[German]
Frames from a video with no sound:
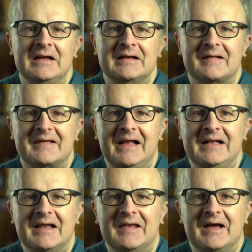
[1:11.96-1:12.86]
dass
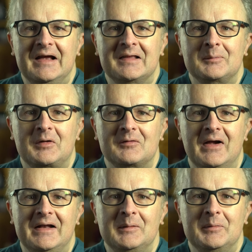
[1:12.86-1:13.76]
Geldanreize
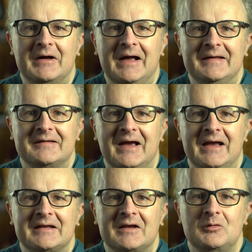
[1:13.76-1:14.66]
bisweilen in Bereiche
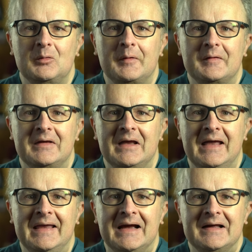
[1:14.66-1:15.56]
eindringen, wo
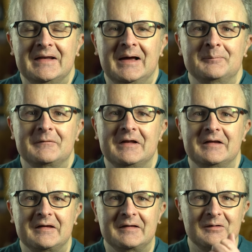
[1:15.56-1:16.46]
bisher
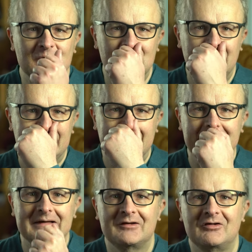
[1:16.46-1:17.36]
ehrenamtliches,
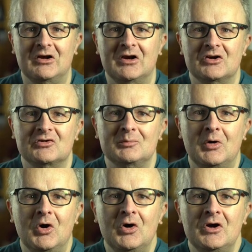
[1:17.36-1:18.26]
unentgeltliches
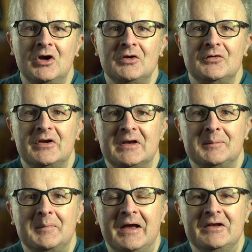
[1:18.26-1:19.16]
Engagement für die
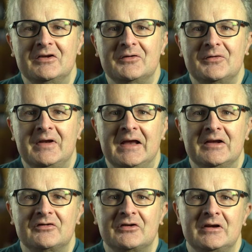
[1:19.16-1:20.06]
Gemeinschaft
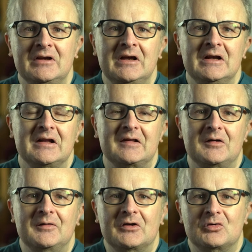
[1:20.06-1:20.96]
herrschte, dass
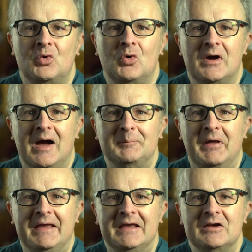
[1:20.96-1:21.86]
etwa
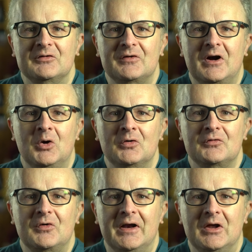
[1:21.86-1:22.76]
drogenabhängigen Frauen
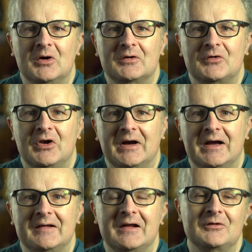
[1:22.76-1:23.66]
vor einer, von,
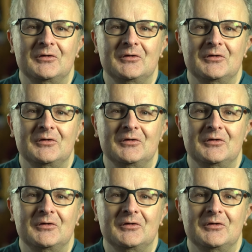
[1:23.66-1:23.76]
einer,